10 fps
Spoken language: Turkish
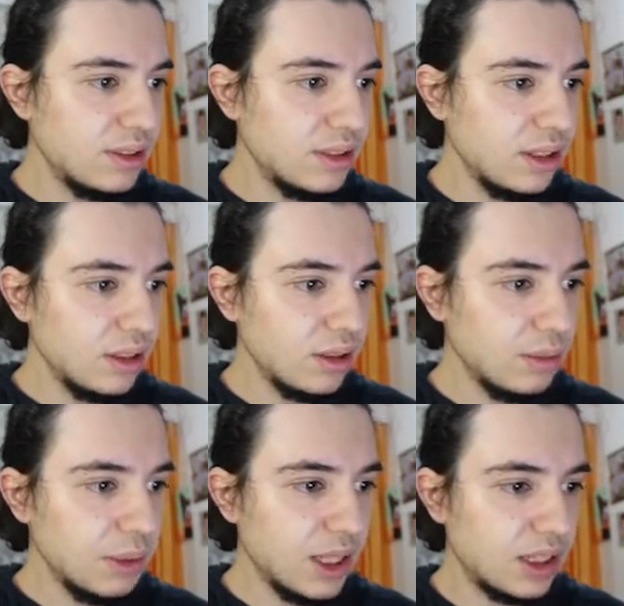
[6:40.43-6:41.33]
size
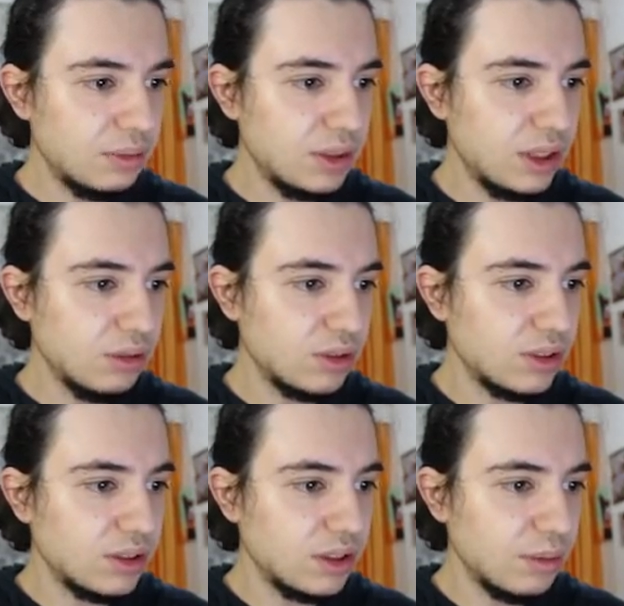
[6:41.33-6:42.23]
birkaç bir şey
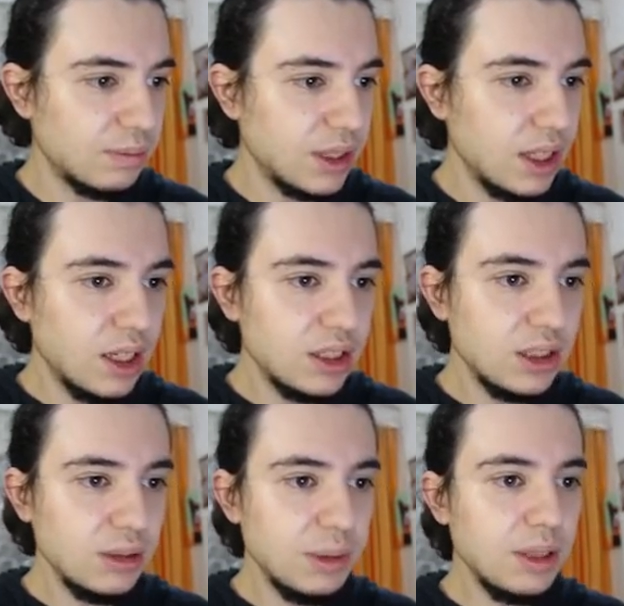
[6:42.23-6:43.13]
göstereceğim.
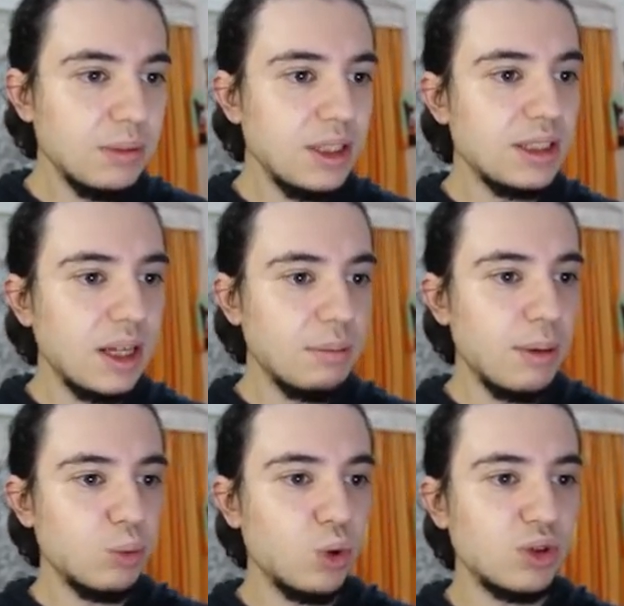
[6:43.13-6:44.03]
Şimdi benim
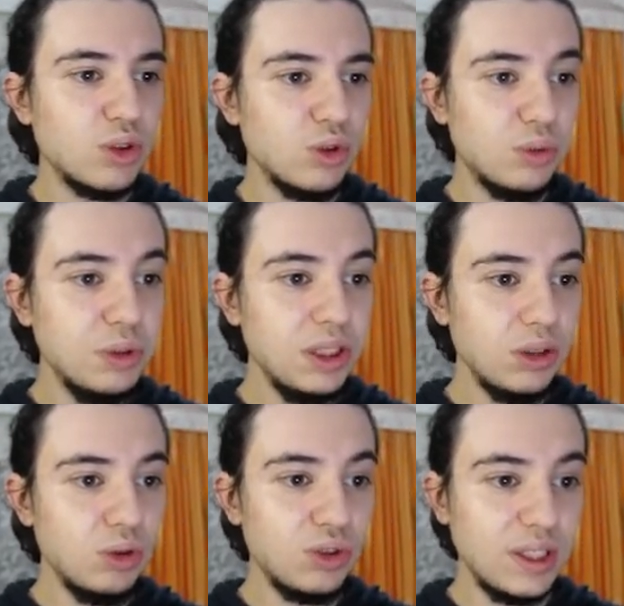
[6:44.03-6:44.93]
izlenmem
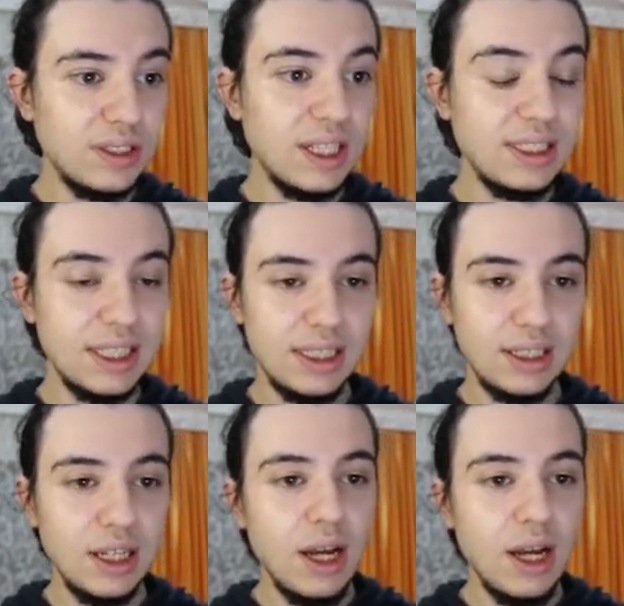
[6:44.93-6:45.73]
93.787.